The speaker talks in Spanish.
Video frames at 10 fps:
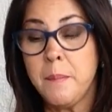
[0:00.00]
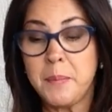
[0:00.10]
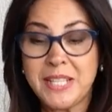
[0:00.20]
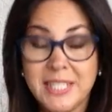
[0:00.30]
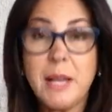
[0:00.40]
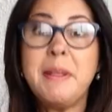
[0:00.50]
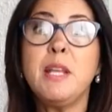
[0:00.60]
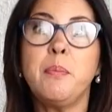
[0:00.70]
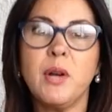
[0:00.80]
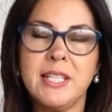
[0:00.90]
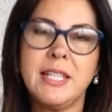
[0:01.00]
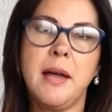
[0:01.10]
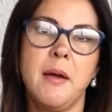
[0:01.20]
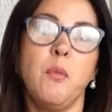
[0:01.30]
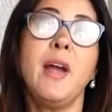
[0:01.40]
Precisamente por este
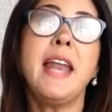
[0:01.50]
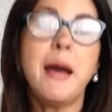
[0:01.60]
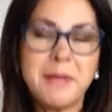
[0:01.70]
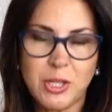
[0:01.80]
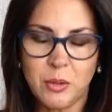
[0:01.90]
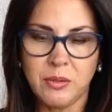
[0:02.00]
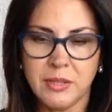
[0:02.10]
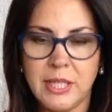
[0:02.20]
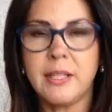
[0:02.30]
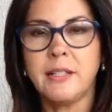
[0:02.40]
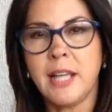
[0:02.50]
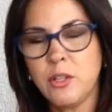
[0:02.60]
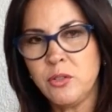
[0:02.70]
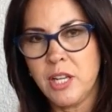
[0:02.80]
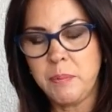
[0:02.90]
buen hábito de
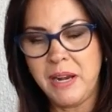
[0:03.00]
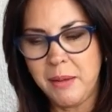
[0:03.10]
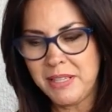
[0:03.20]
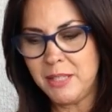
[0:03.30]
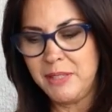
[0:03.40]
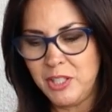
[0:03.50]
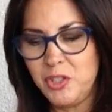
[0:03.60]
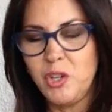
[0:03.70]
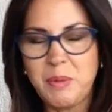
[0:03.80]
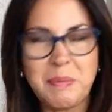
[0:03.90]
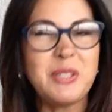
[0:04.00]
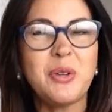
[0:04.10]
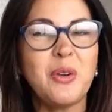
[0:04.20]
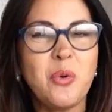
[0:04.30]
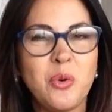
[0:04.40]
tratar de usar palabras de bendición me
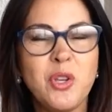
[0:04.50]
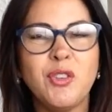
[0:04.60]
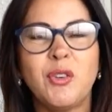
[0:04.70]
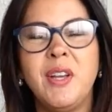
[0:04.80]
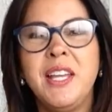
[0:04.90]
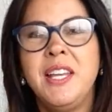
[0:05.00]
pasó algo curioso.